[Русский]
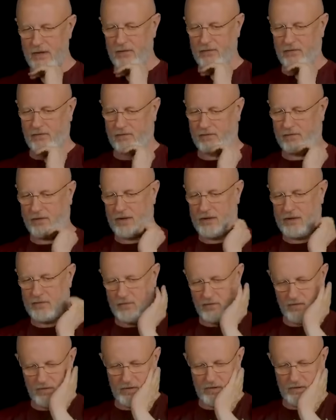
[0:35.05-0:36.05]
С
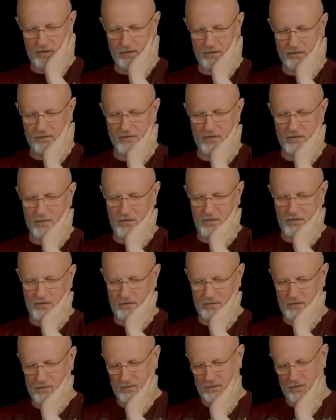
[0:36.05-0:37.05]
Русланом уже со
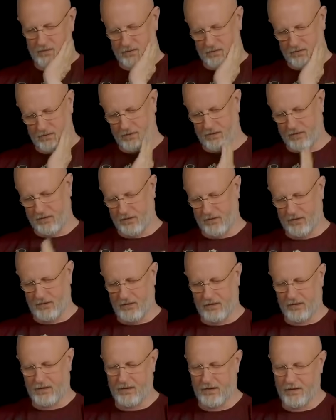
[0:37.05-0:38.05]
времен
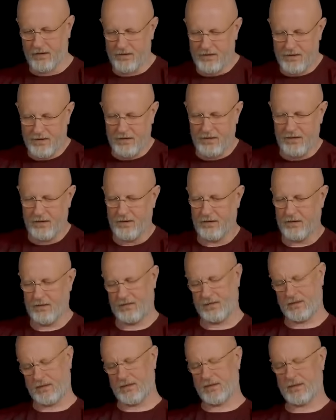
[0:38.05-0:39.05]
этой карантина,
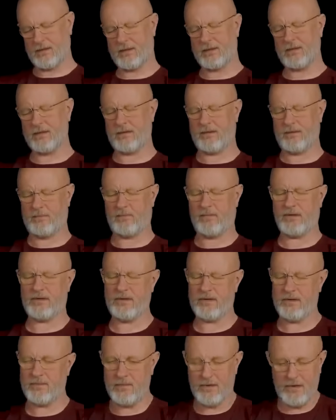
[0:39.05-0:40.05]
карантина
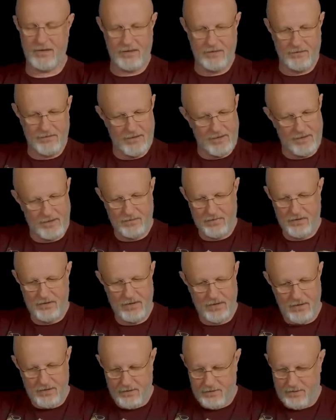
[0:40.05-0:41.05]
пандемийного не
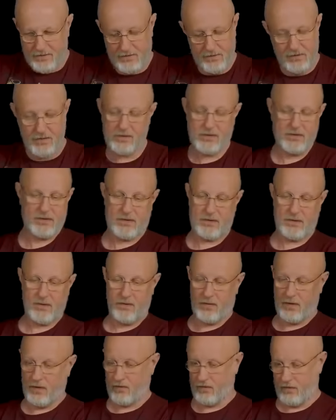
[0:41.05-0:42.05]
общались. Даже не
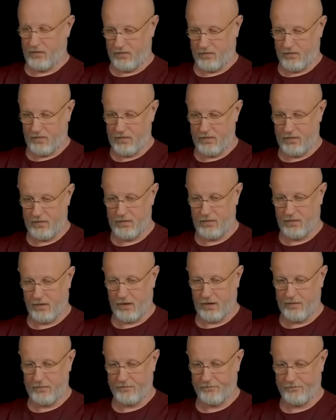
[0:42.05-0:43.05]
знаю, как у него
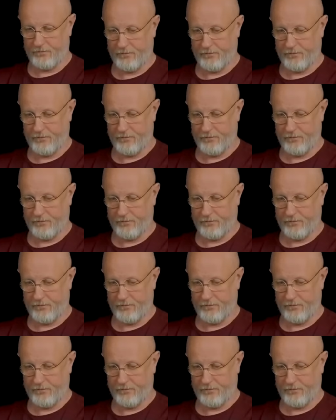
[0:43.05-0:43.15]
дела.